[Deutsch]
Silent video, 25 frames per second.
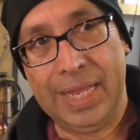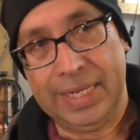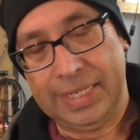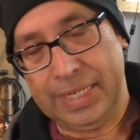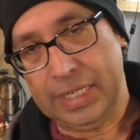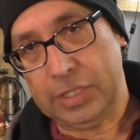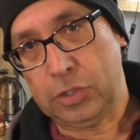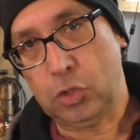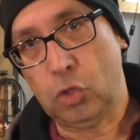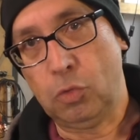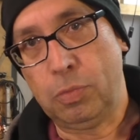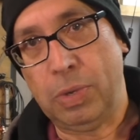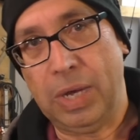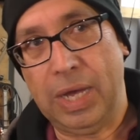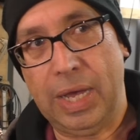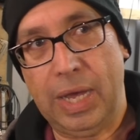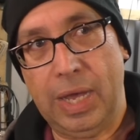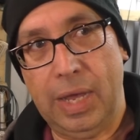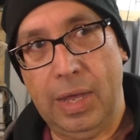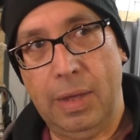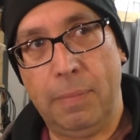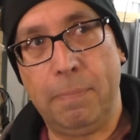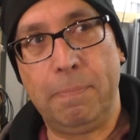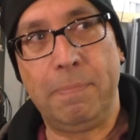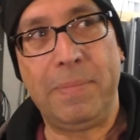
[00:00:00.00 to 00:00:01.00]
das
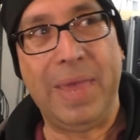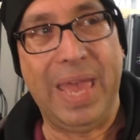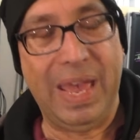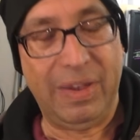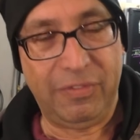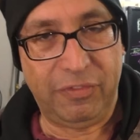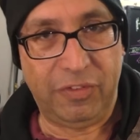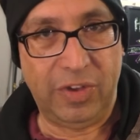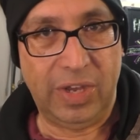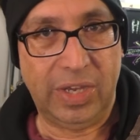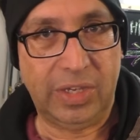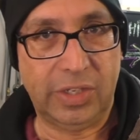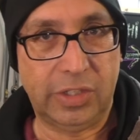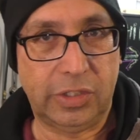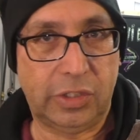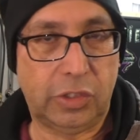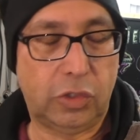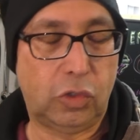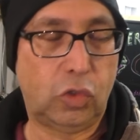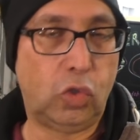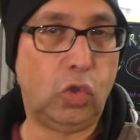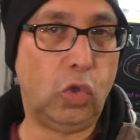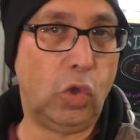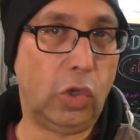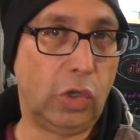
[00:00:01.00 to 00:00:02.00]
über
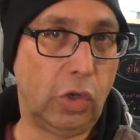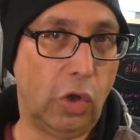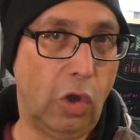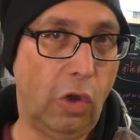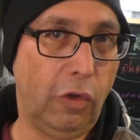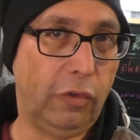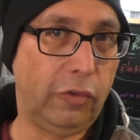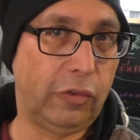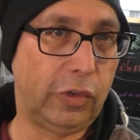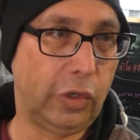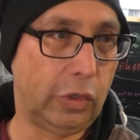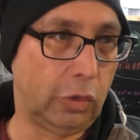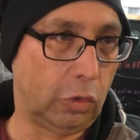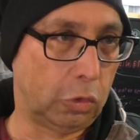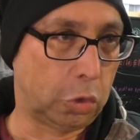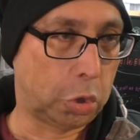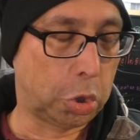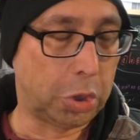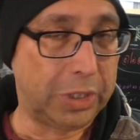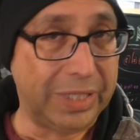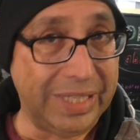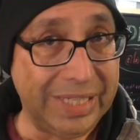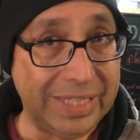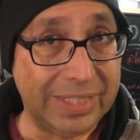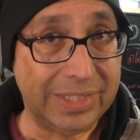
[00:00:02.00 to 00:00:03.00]
mehrfaches Türen öffnen und
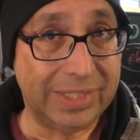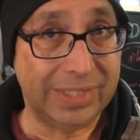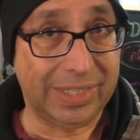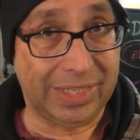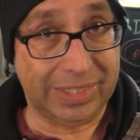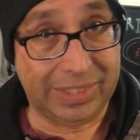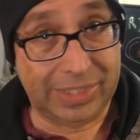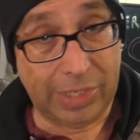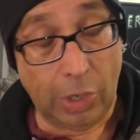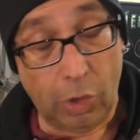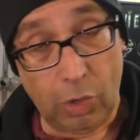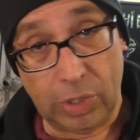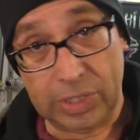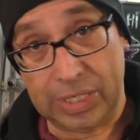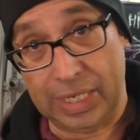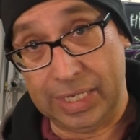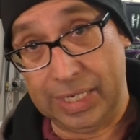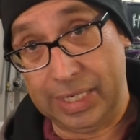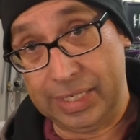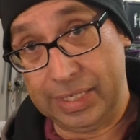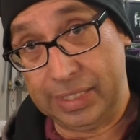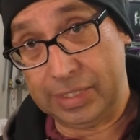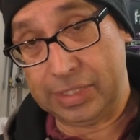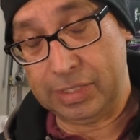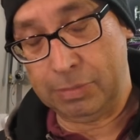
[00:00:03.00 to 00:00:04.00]
schließen, das dauert
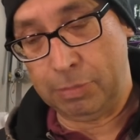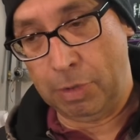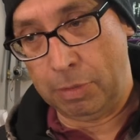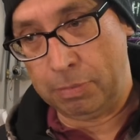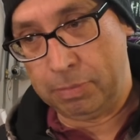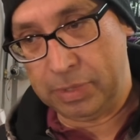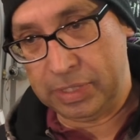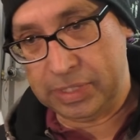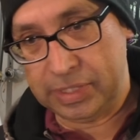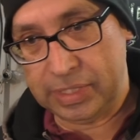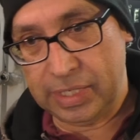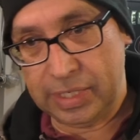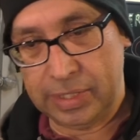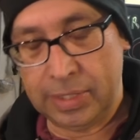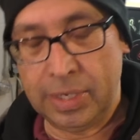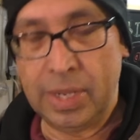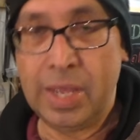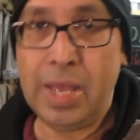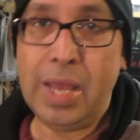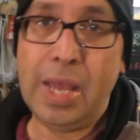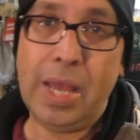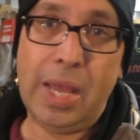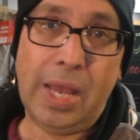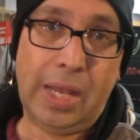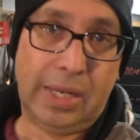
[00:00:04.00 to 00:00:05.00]
allerdings immer ein bisschen,
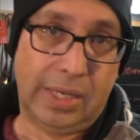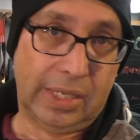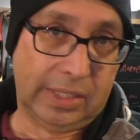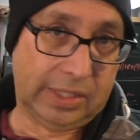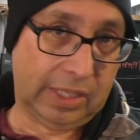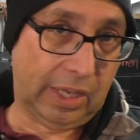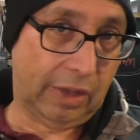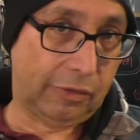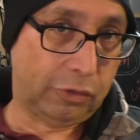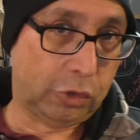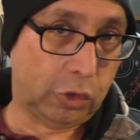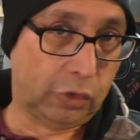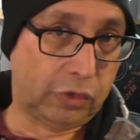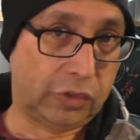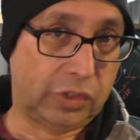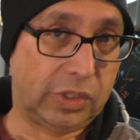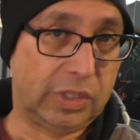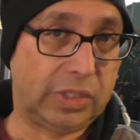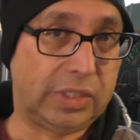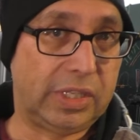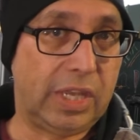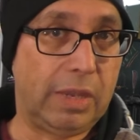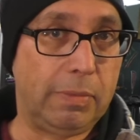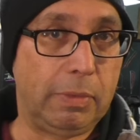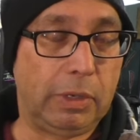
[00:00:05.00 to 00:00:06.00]
das
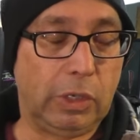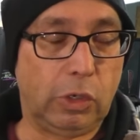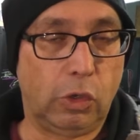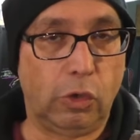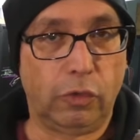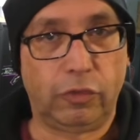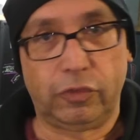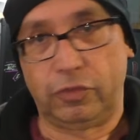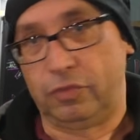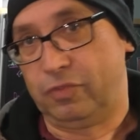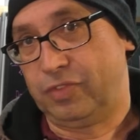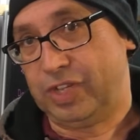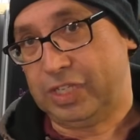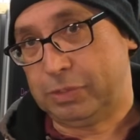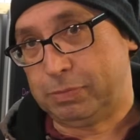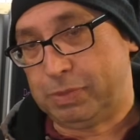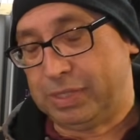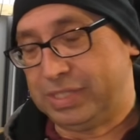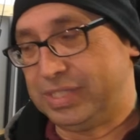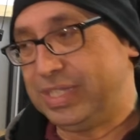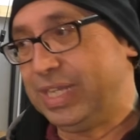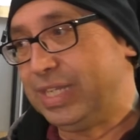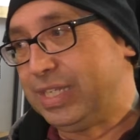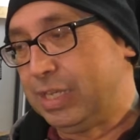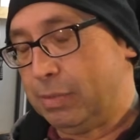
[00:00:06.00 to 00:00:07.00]
Kraftstoffsystem entlüften. Was
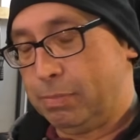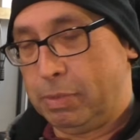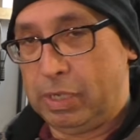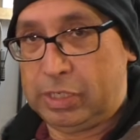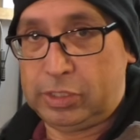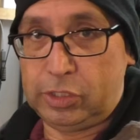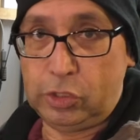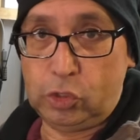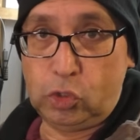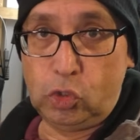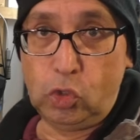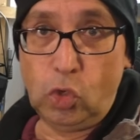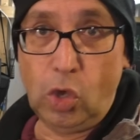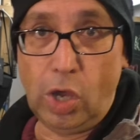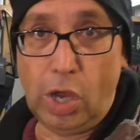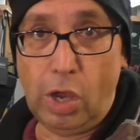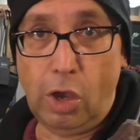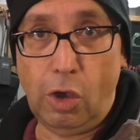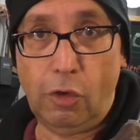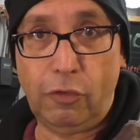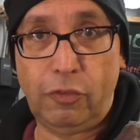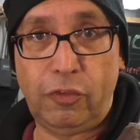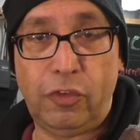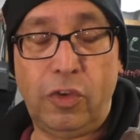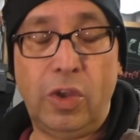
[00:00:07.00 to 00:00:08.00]
passiert? Ihr macht die Tür
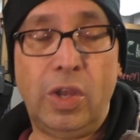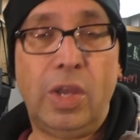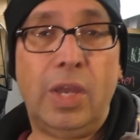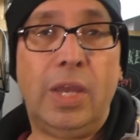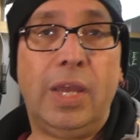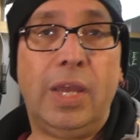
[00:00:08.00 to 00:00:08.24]
auf,